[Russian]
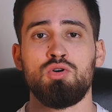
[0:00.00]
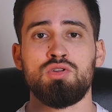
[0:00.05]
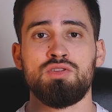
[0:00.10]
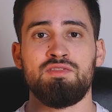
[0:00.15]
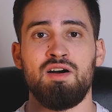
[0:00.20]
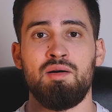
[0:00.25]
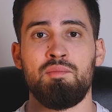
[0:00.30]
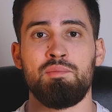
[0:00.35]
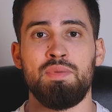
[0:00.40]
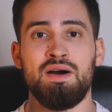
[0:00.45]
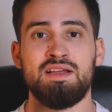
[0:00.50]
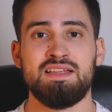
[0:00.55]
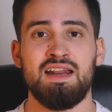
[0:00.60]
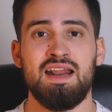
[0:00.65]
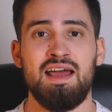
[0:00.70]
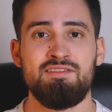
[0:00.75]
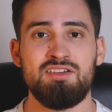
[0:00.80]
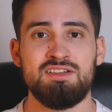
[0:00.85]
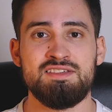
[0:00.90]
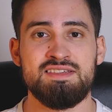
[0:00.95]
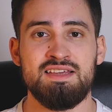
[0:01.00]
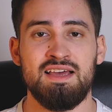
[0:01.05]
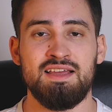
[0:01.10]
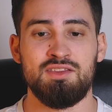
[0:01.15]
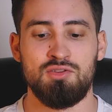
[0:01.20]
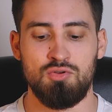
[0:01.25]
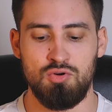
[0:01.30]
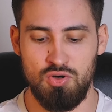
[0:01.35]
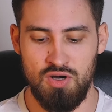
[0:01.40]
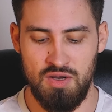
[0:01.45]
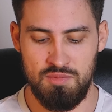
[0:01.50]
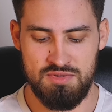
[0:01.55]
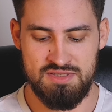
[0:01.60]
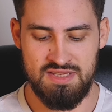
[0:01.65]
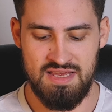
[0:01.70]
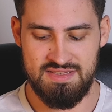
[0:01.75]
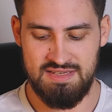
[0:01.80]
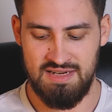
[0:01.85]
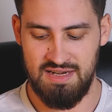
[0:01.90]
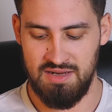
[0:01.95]
он вам понравился, то
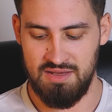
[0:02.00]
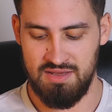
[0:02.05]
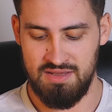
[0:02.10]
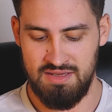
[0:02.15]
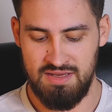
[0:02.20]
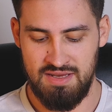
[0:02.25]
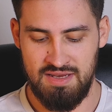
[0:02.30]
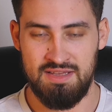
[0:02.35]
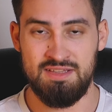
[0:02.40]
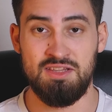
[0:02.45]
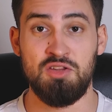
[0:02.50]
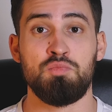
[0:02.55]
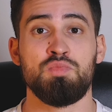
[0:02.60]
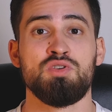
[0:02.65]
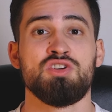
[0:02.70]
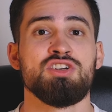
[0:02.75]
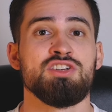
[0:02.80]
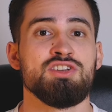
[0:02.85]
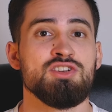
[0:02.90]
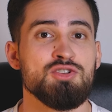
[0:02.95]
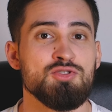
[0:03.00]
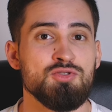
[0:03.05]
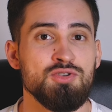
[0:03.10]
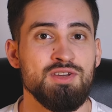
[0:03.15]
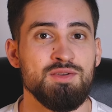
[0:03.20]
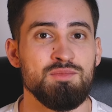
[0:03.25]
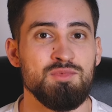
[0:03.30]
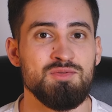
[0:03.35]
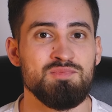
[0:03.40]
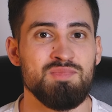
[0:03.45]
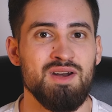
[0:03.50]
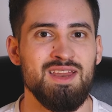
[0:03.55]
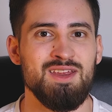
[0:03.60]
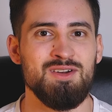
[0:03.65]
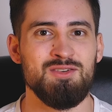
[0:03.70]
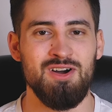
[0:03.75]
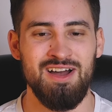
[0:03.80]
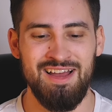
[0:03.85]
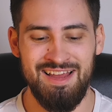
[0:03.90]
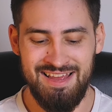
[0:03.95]
обязательно напишите что-нибудь про
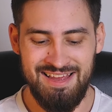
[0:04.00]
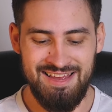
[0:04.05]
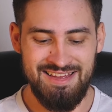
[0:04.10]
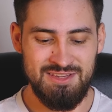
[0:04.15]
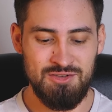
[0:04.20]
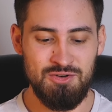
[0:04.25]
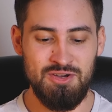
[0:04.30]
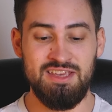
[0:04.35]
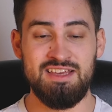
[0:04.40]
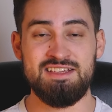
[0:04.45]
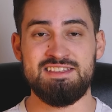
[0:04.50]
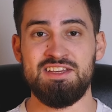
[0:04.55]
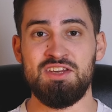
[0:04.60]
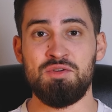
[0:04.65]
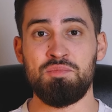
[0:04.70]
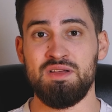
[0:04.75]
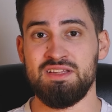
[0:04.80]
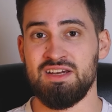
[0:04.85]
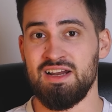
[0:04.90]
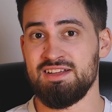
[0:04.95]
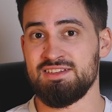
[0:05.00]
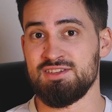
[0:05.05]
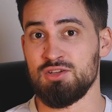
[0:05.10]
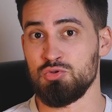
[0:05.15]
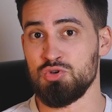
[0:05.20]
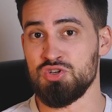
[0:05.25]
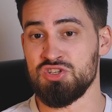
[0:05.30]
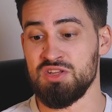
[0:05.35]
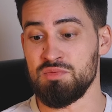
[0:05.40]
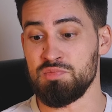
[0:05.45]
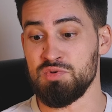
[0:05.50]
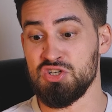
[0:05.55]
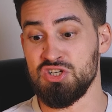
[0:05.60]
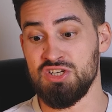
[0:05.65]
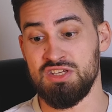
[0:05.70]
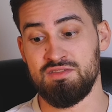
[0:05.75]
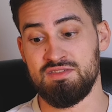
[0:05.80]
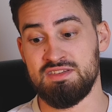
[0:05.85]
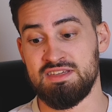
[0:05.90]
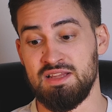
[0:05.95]
него. Но ну, если не понравился, тоже
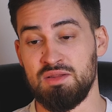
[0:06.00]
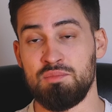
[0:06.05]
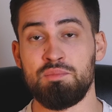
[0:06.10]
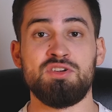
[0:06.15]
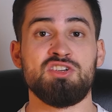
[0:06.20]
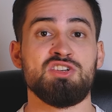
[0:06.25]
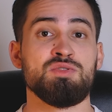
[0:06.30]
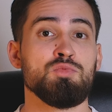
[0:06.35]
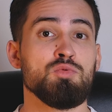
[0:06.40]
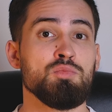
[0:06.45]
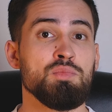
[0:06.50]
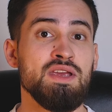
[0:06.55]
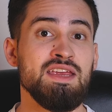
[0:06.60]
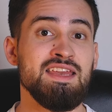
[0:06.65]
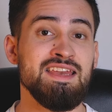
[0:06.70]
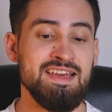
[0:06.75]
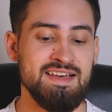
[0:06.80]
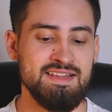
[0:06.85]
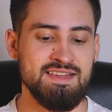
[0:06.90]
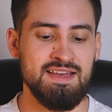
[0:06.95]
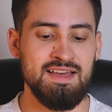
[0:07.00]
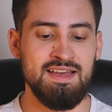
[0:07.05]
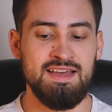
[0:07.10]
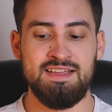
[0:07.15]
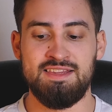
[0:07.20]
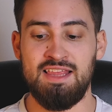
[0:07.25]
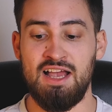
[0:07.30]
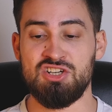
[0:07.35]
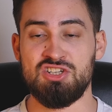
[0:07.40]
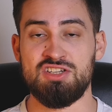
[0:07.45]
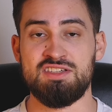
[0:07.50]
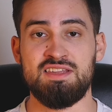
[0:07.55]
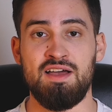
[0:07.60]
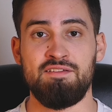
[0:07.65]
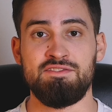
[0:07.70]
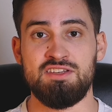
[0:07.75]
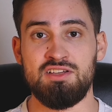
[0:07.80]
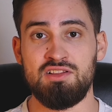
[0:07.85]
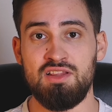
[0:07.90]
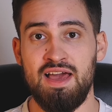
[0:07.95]
напишите в целом, почему бы и нет. Также
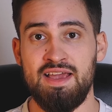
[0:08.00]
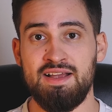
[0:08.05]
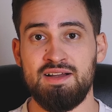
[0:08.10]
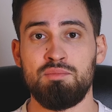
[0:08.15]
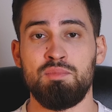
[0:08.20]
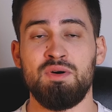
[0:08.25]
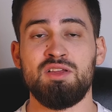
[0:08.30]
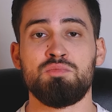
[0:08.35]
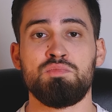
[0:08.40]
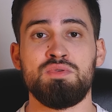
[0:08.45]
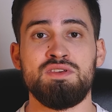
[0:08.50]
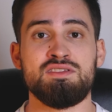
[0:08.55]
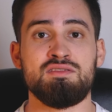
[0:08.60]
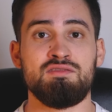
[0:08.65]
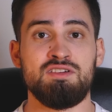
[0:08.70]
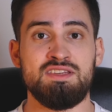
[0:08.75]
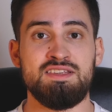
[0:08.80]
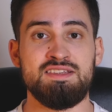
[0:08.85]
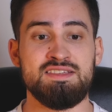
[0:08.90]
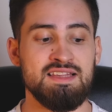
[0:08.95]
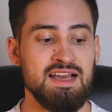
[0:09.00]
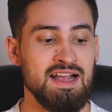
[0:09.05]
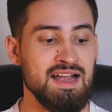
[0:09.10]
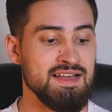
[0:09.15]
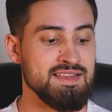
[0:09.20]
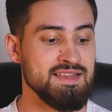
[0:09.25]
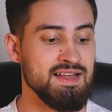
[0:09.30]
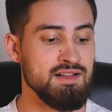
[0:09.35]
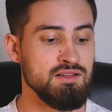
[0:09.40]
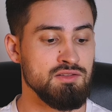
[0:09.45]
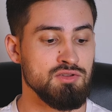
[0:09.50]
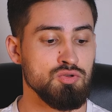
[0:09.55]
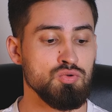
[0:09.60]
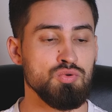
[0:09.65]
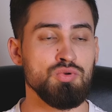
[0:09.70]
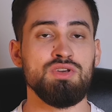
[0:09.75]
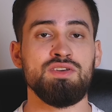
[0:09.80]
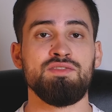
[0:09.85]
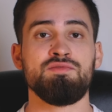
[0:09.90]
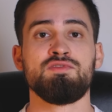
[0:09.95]
ставьте лайк, подписывайтесь на канал.
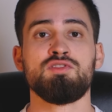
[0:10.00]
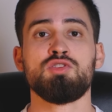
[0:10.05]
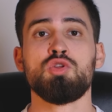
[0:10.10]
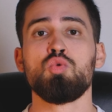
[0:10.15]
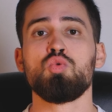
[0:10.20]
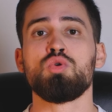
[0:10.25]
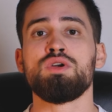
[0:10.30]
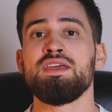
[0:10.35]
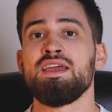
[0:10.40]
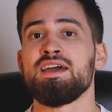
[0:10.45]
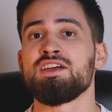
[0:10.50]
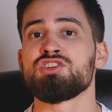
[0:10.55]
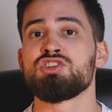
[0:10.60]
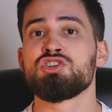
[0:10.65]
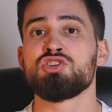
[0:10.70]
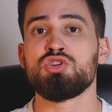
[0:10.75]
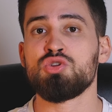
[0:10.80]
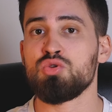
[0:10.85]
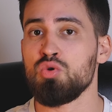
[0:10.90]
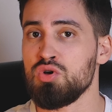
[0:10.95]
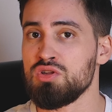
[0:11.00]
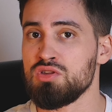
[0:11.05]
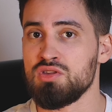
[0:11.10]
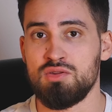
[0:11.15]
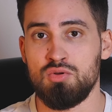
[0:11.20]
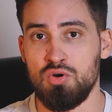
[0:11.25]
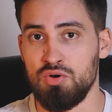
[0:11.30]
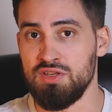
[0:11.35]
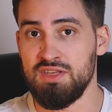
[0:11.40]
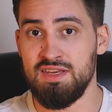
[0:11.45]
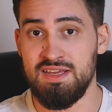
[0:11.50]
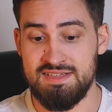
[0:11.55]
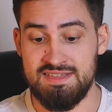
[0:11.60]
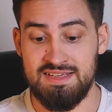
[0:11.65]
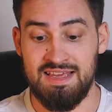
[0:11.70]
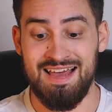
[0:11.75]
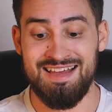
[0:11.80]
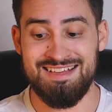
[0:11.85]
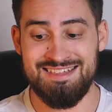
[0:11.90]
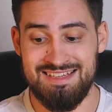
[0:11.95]
Ну и вдруг я что-то не
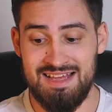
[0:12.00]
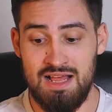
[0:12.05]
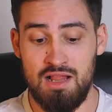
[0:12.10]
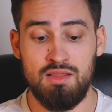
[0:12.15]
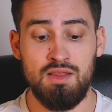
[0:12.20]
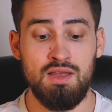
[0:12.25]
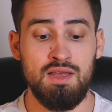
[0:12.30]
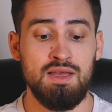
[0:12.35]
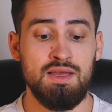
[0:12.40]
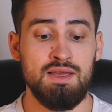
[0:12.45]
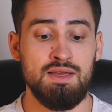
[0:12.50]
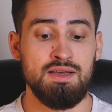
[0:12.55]
сказал –